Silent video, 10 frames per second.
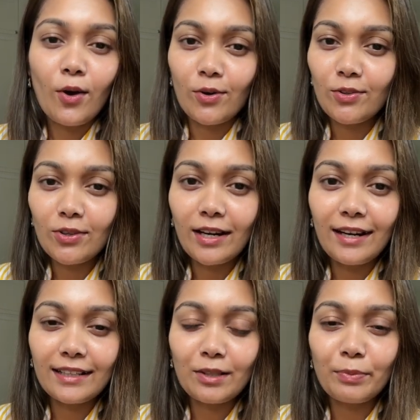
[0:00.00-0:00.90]
অন্ধকার
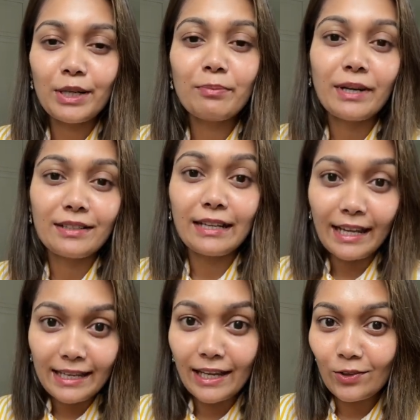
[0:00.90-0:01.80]
লাগতে পারে বাট
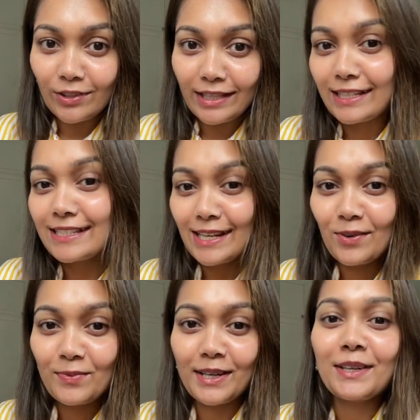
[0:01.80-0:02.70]
এই আলোতেই আজকে
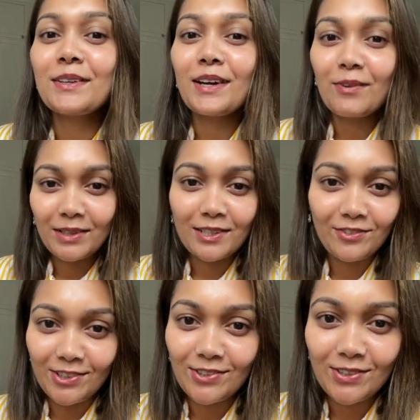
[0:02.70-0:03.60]
আমরা আমাদের
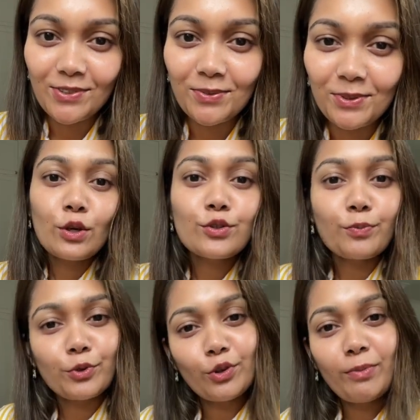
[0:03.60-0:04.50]
ভিডিওটা করব সো
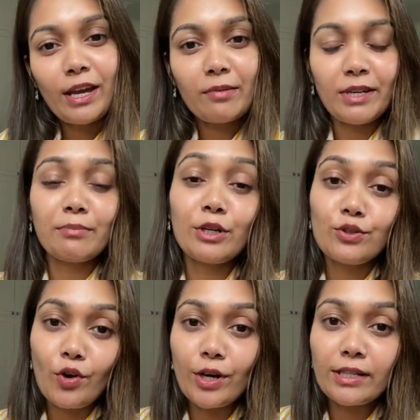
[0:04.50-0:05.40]
প্রথমেই আমি আমার
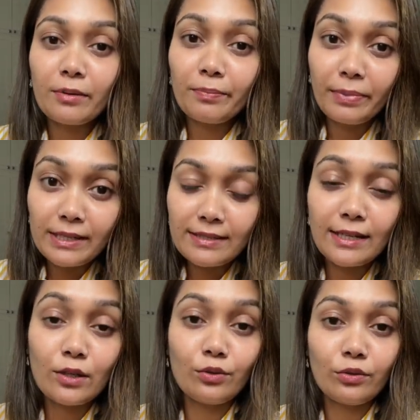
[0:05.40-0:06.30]
ছয়টা
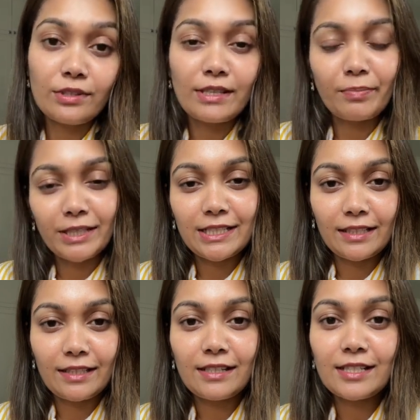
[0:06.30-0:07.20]
বেসিক রুলস আপনাদের
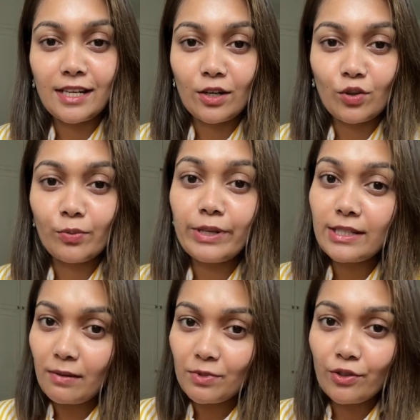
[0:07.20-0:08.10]
সাথে শেয়ার করব ইন
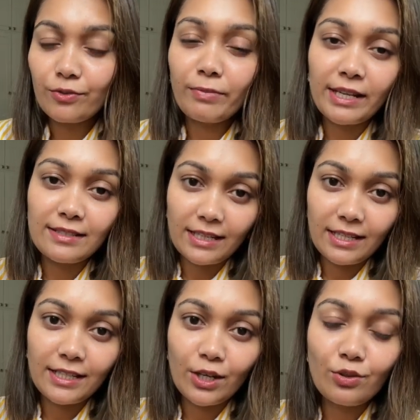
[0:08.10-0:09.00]
টার্মস অফ মাই
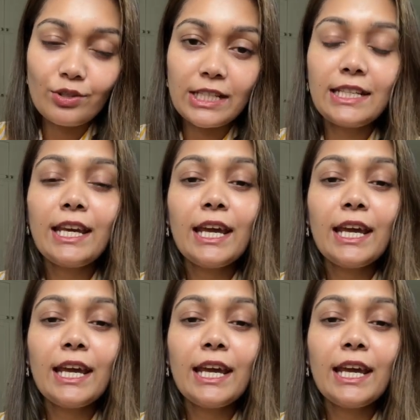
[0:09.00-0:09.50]
স্কিন কেয়ার রুটিন